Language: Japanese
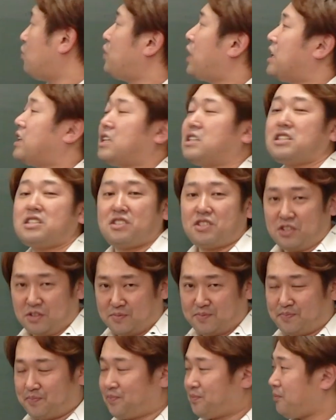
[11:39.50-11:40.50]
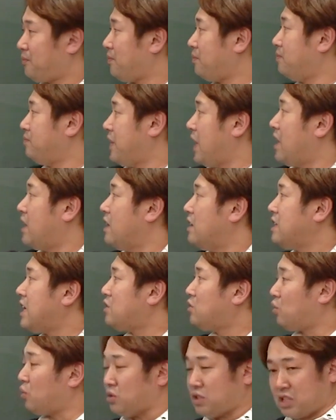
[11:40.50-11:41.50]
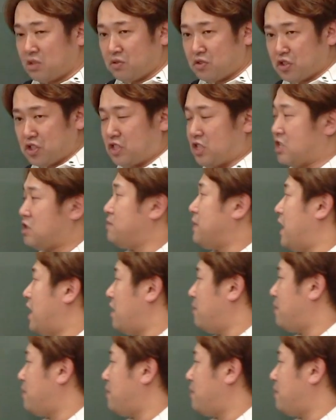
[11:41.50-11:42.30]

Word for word: の形にする。ね、あとこっち移してしまえ